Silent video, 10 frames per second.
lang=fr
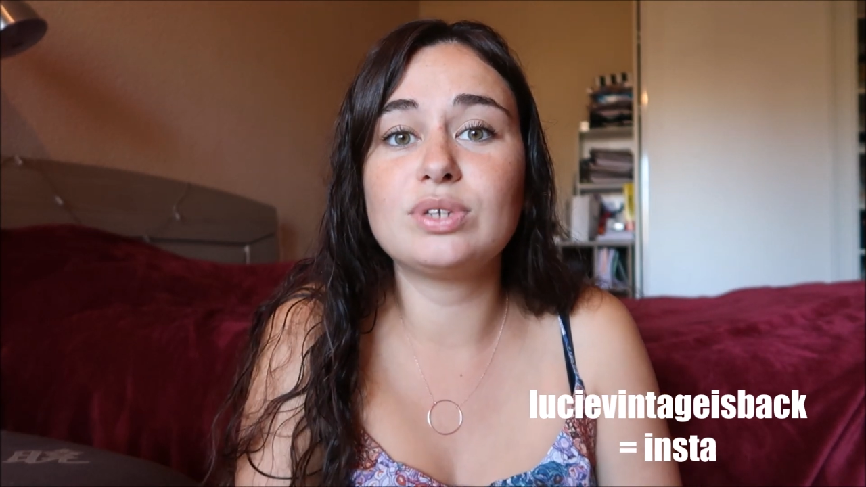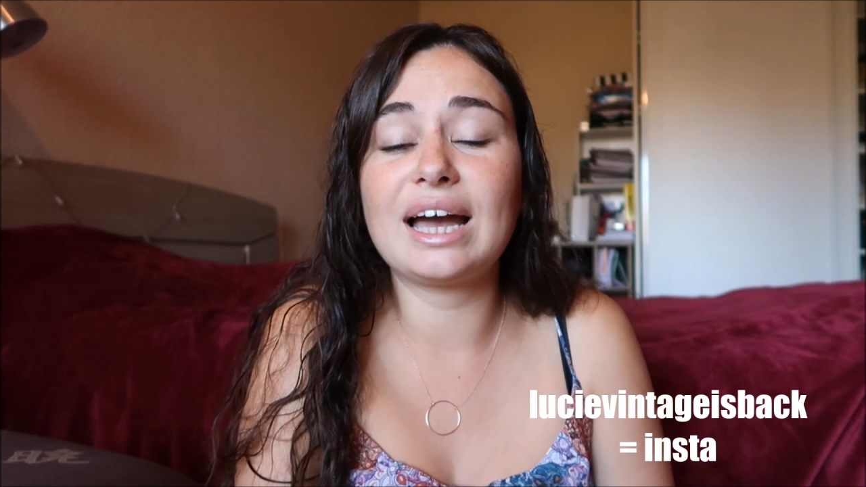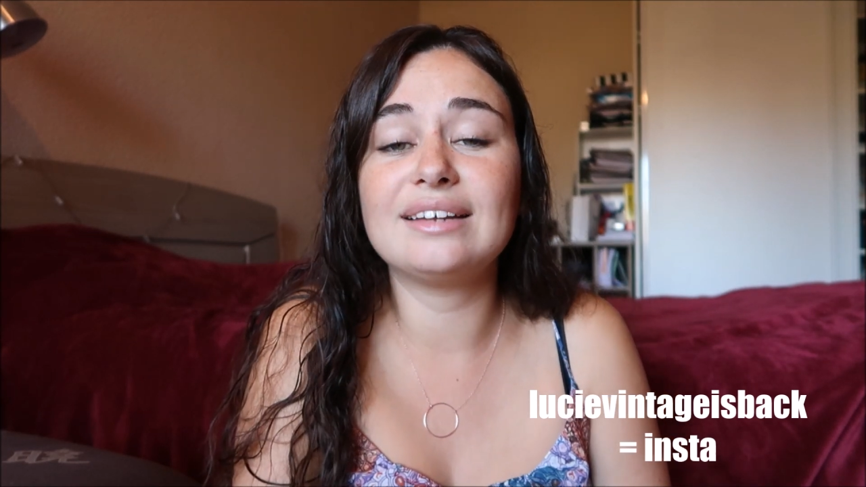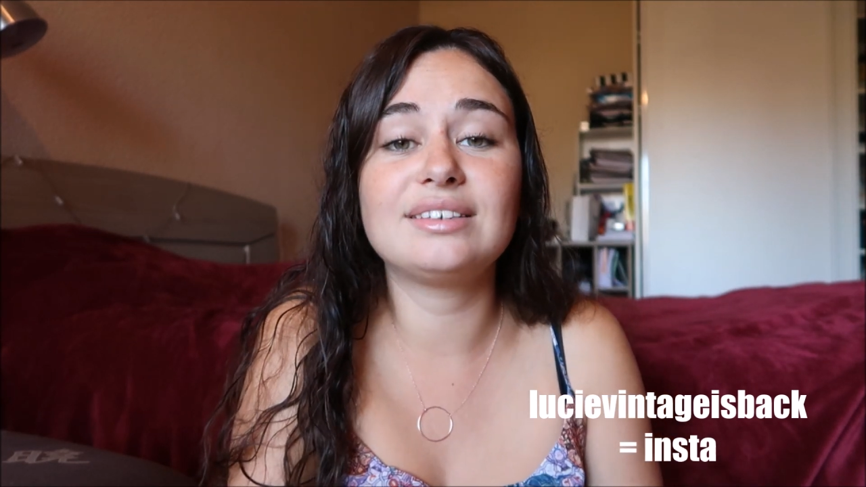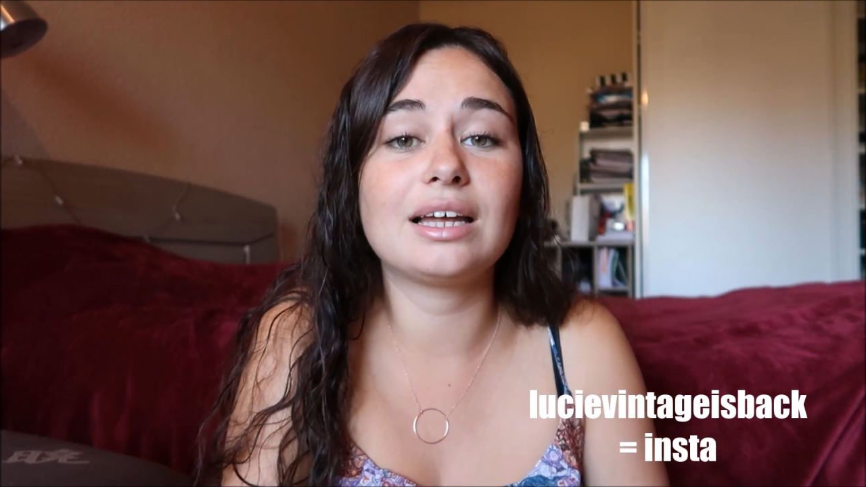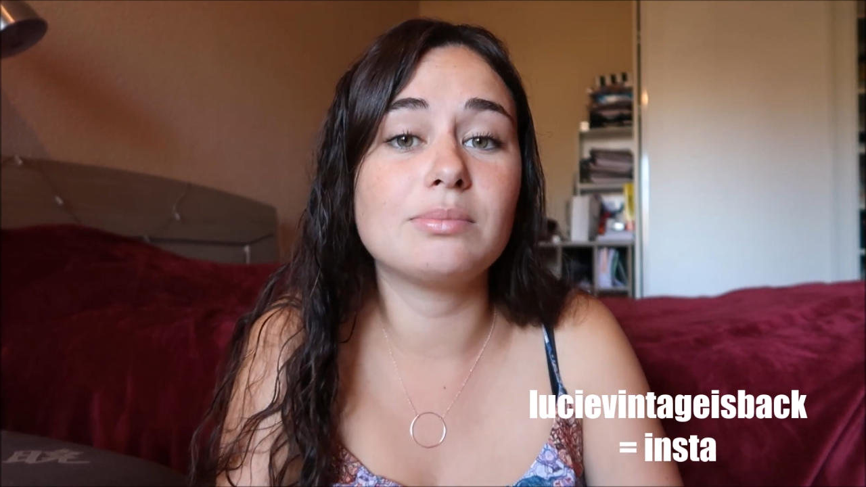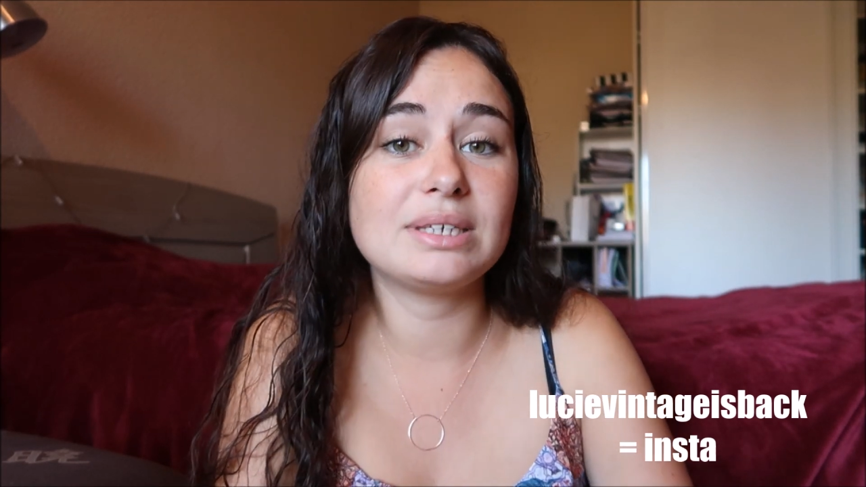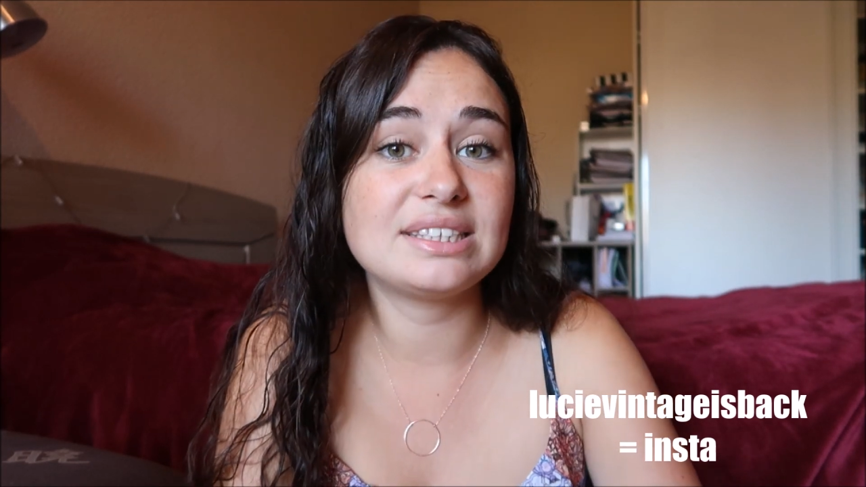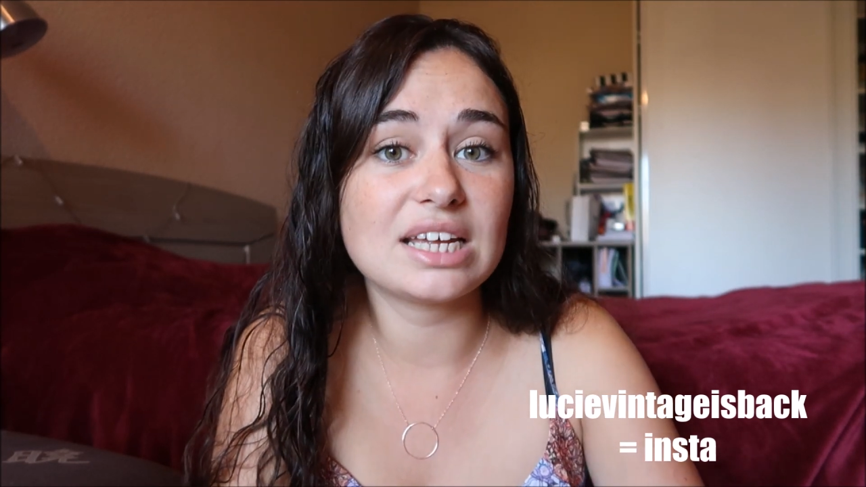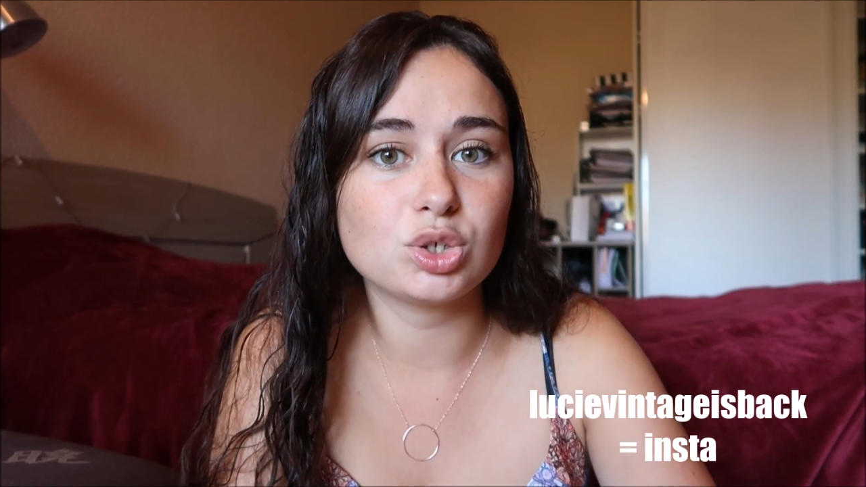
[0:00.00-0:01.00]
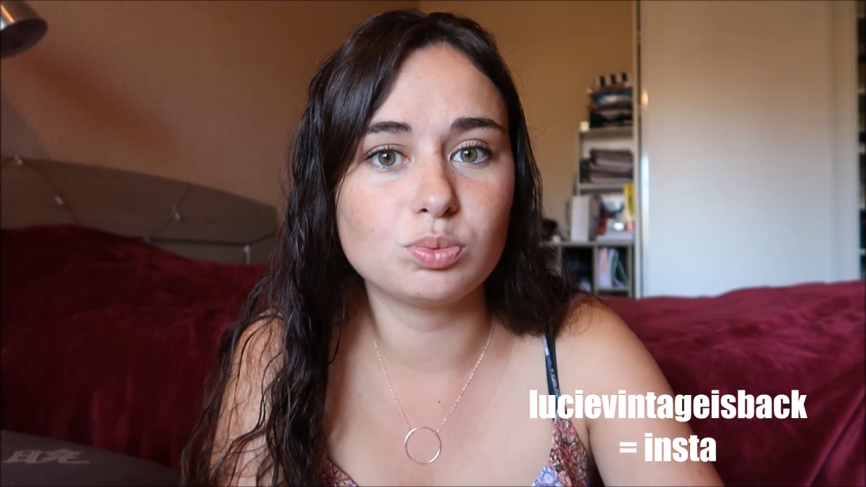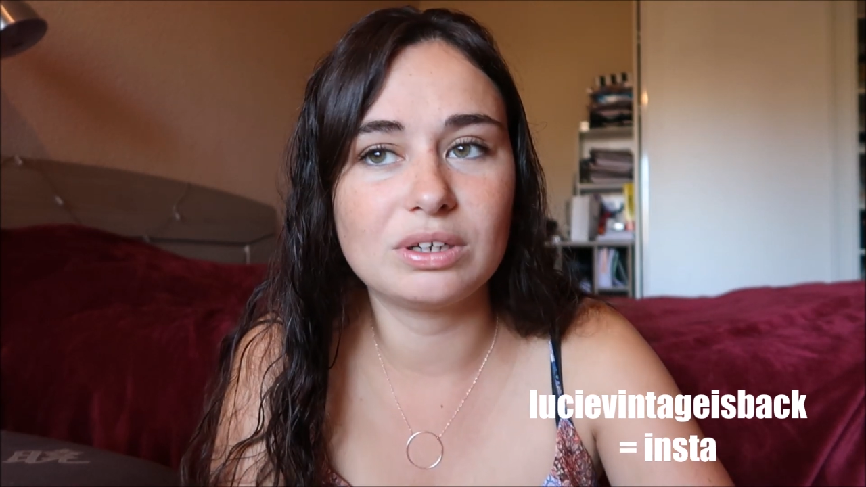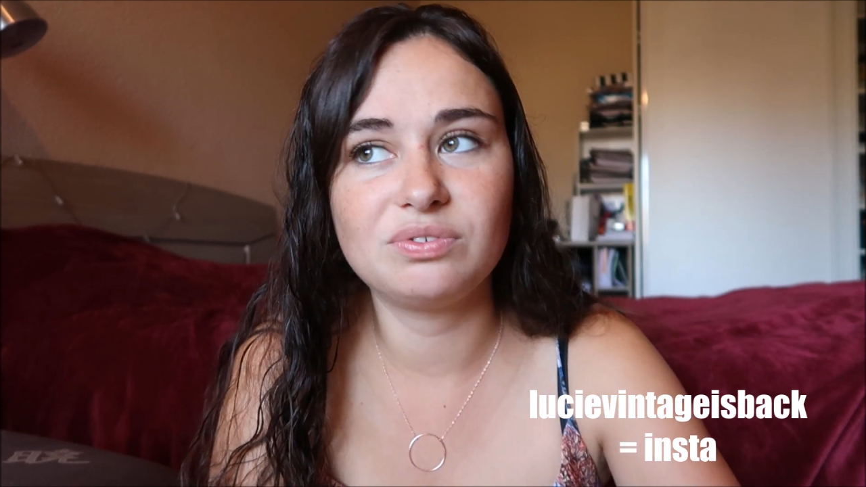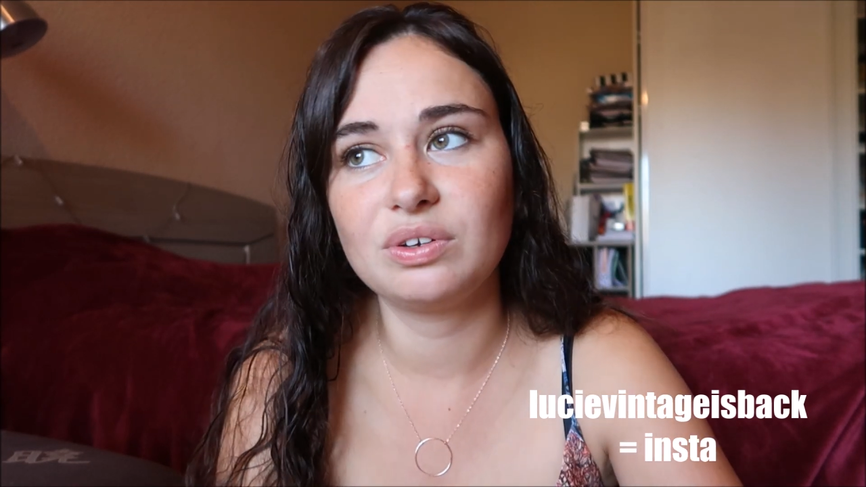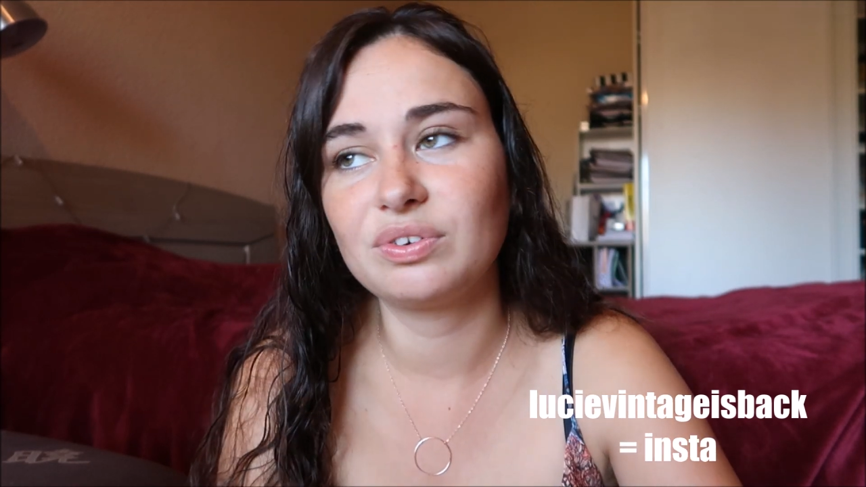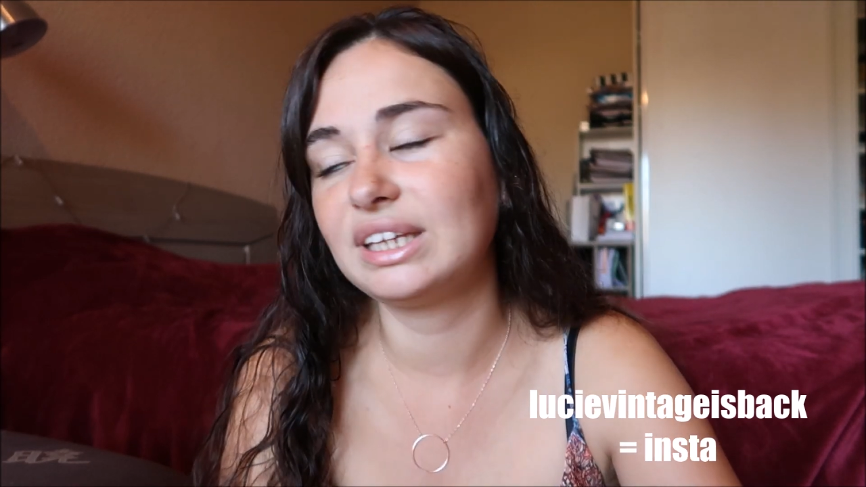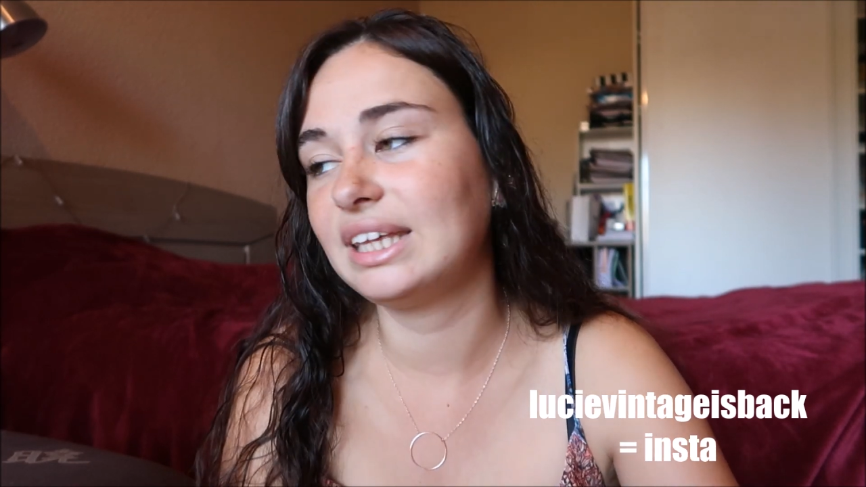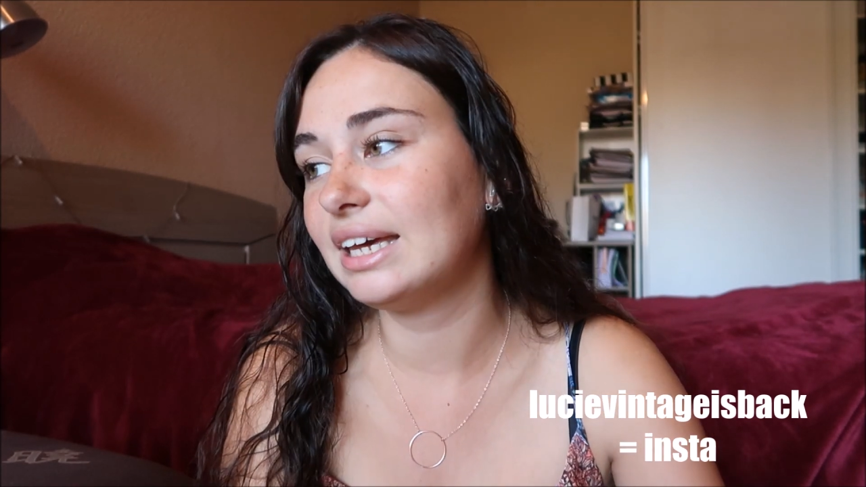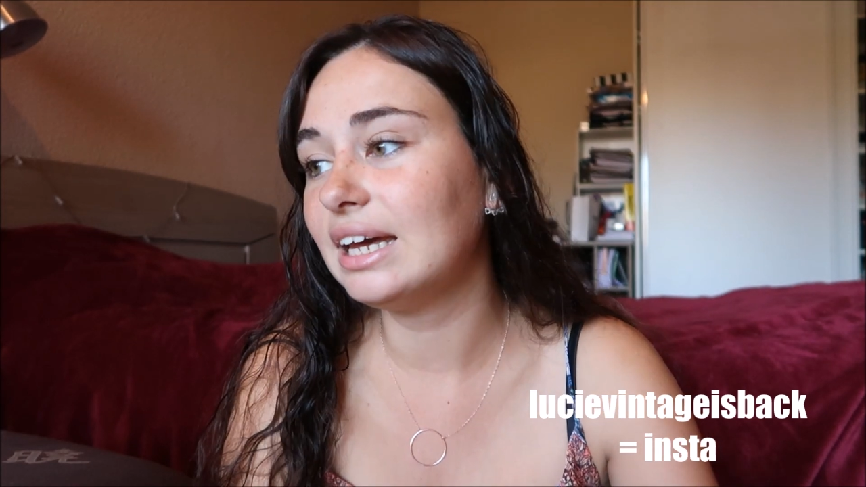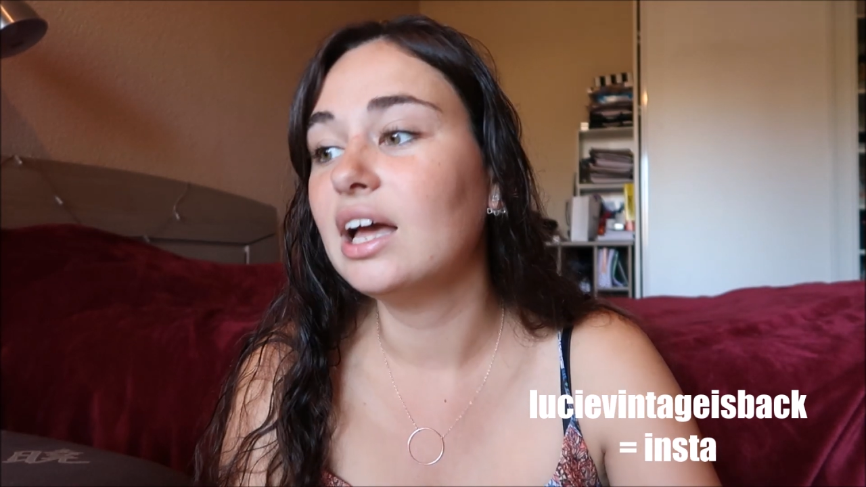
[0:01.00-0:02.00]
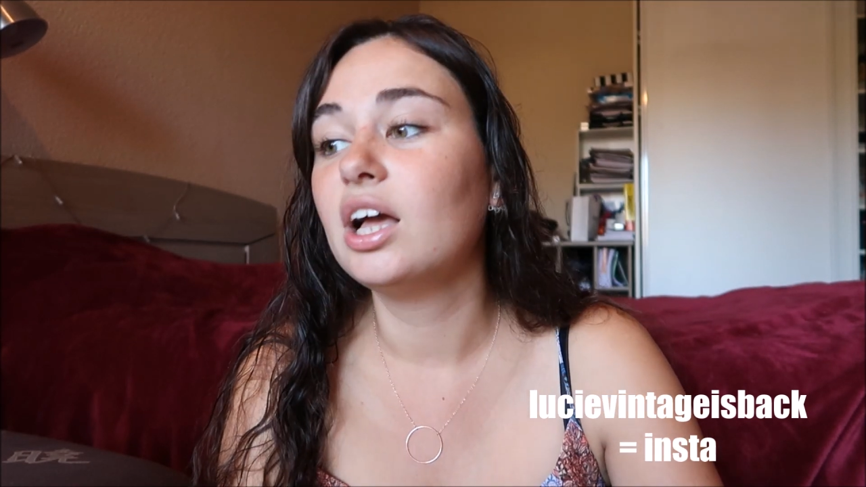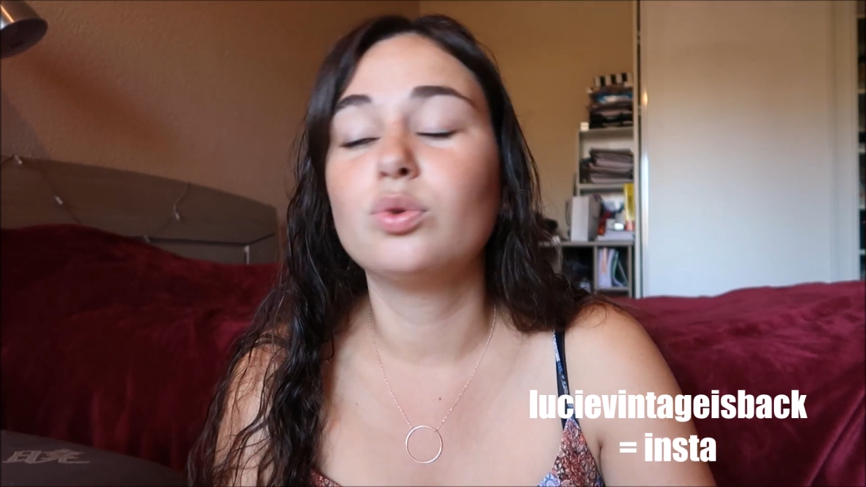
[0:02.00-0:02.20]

d'arrêter un de mes stages au mois de février.